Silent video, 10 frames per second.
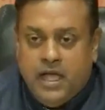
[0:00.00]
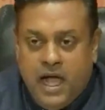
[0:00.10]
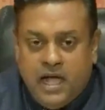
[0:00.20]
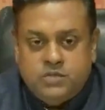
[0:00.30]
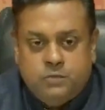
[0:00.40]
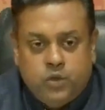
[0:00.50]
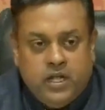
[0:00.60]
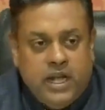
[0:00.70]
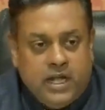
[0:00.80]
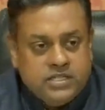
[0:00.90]
ये आज
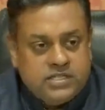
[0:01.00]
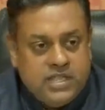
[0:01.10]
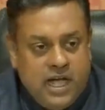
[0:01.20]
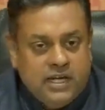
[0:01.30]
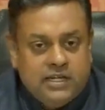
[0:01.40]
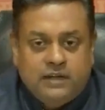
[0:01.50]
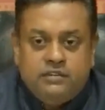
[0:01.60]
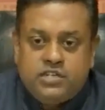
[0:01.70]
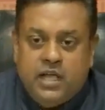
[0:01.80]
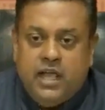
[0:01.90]
पूरे राजस्थान
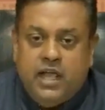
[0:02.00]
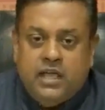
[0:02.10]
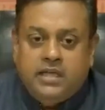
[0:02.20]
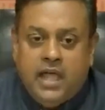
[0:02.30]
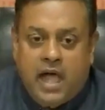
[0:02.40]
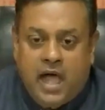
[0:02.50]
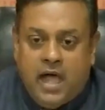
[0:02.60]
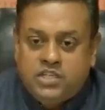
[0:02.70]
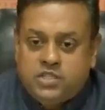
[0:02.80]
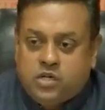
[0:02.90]
का विषय है ये
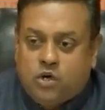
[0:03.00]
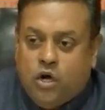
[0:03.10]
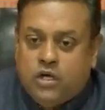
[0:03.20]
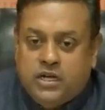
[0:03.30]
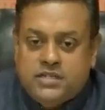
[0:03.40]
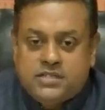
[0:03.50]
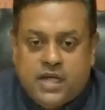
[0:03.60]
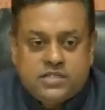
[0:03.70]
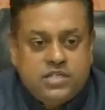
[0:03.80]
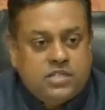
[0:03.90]
आज
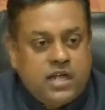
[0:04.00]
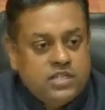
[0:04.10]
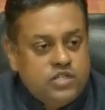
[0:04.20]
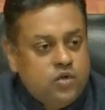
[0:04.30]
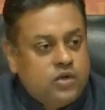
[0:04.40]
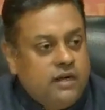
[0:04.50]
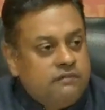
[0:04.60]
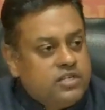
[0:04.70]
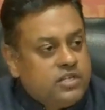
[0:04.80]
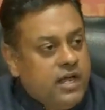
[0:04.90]
कांग्रेस शासित राज्यों
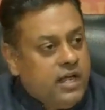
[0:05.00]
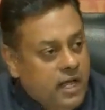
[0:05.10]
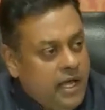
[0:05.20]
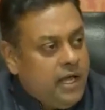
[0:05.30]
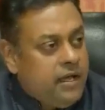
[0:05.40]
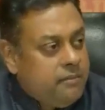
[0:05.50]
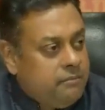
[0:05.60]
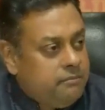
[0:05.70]
का विषय है